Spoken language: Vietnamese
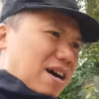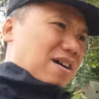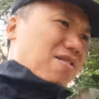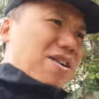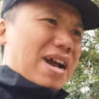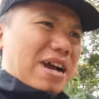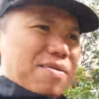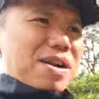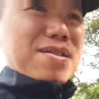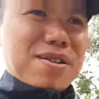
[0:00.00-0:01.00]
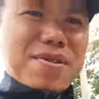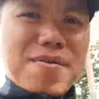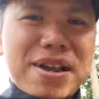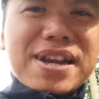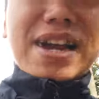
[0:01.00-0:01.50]
À, rõ ràng các, các, các,
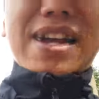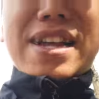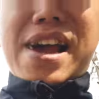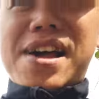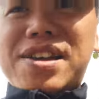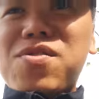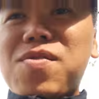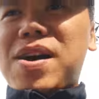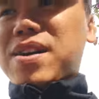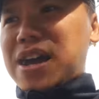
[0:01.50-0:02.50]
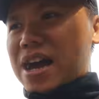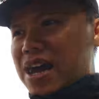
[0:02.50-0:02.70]
các bạn à, à đúng không